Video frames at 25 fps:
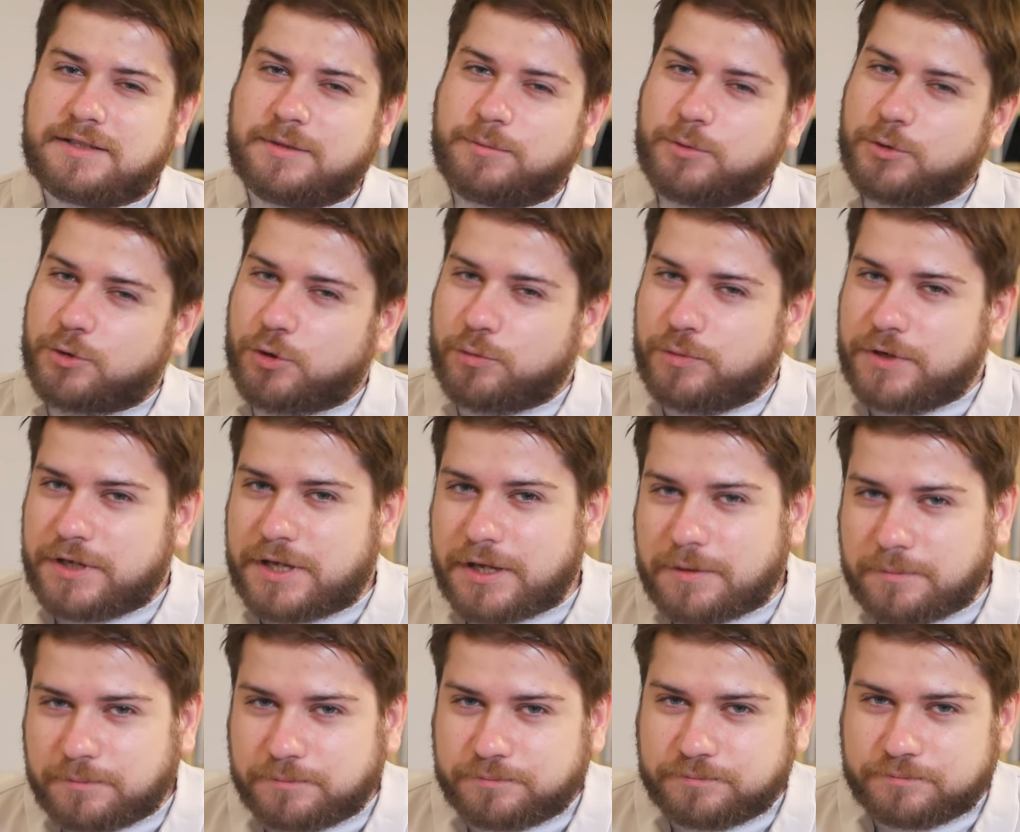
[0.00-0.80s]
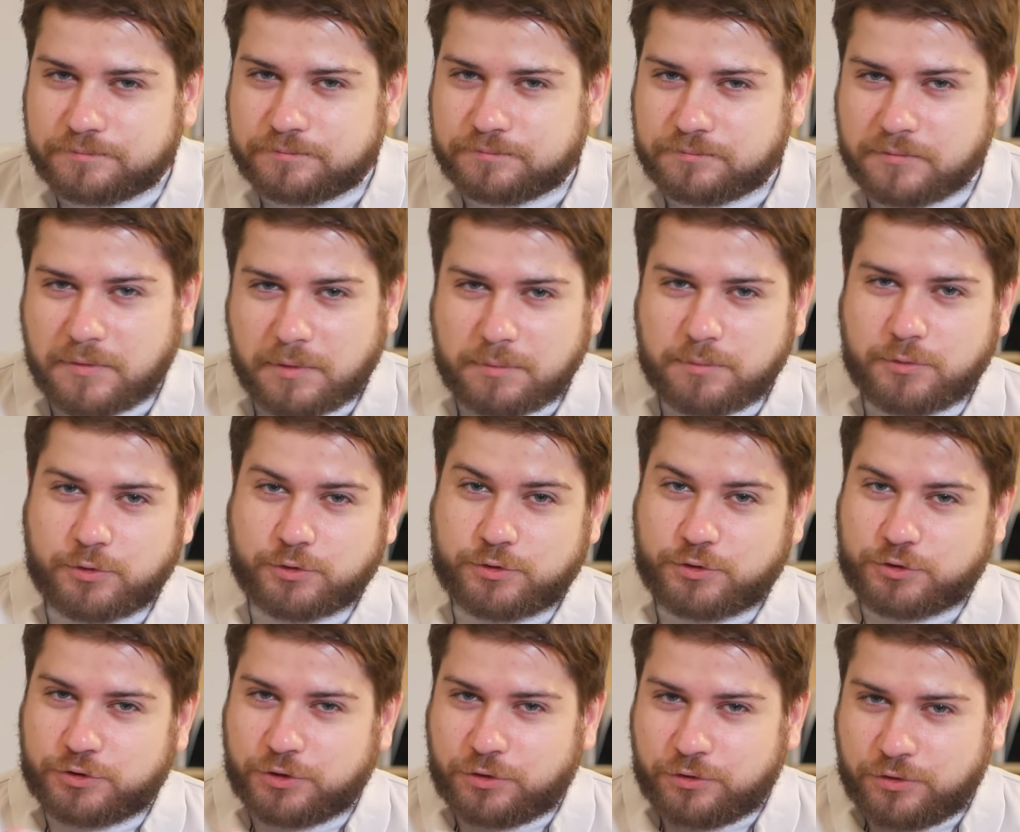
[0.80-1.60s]
c'est plus compliqué. Pour
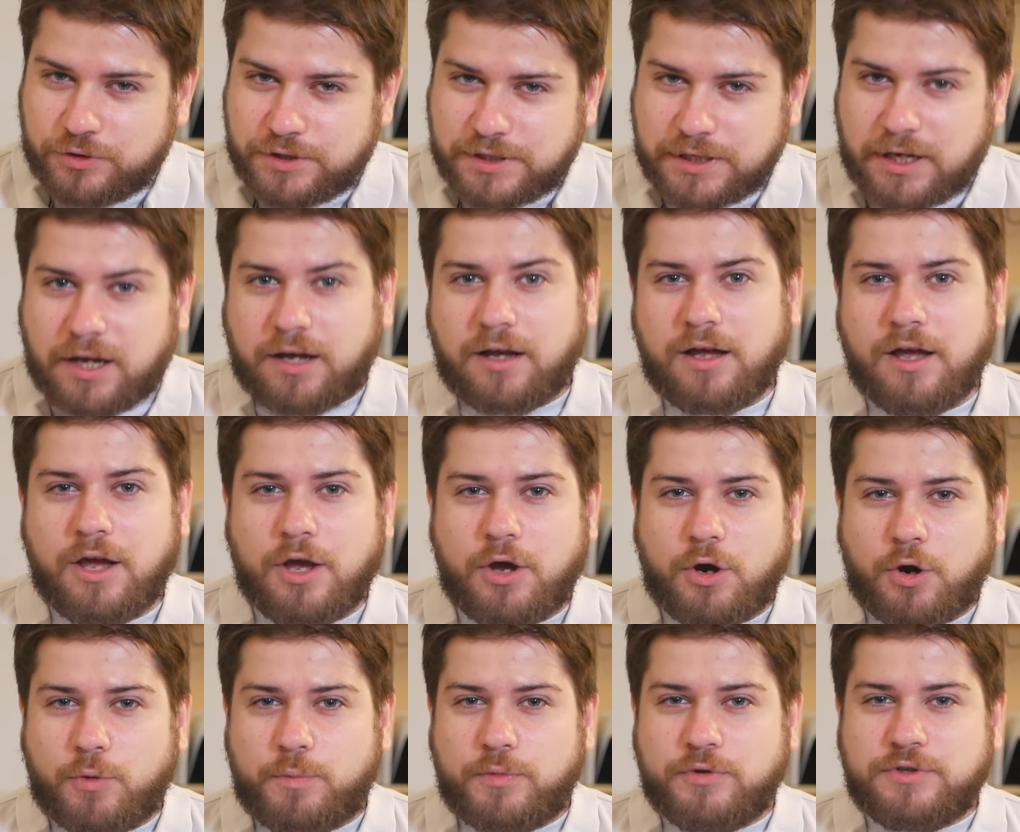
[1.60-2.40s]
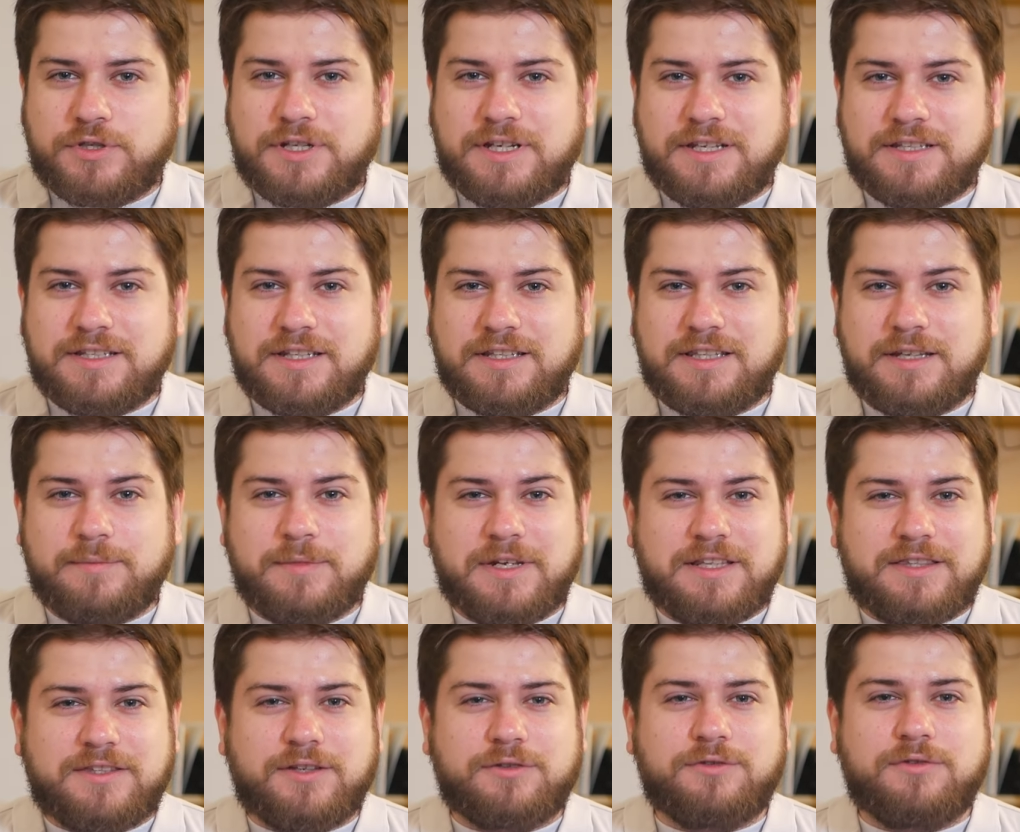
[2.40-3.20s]
ce genre de cas, on peut utiliser des
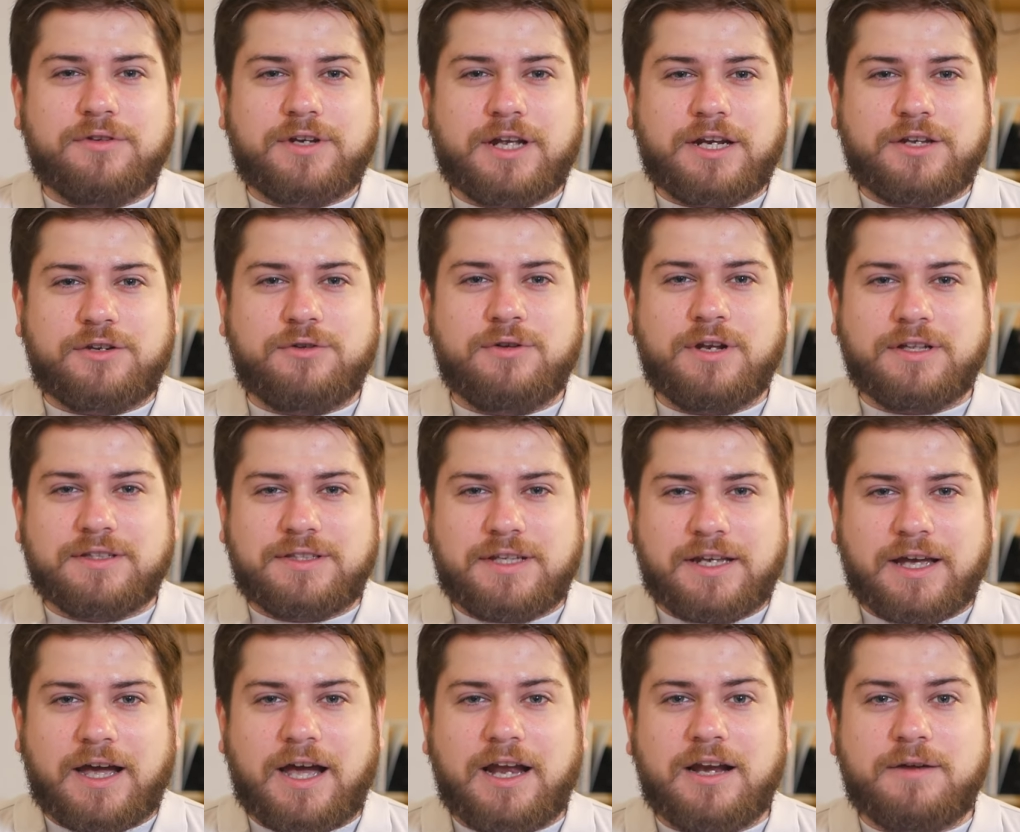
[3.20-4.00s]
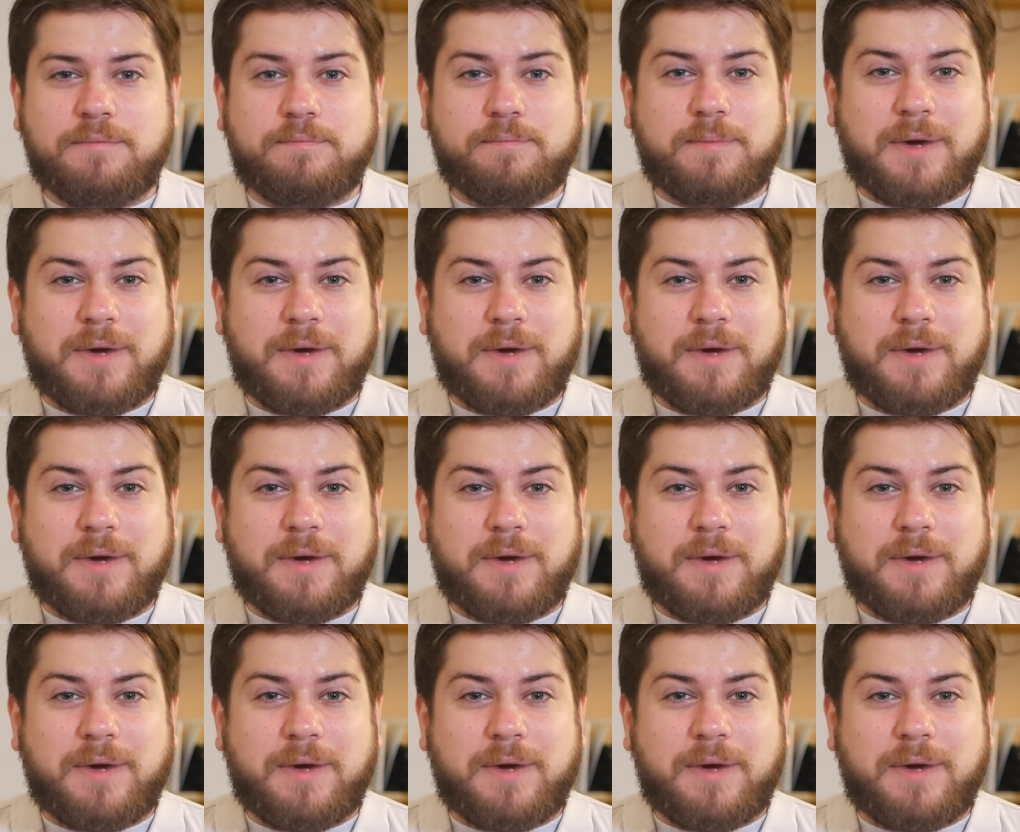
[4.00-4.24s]
méthodes de calcul intégral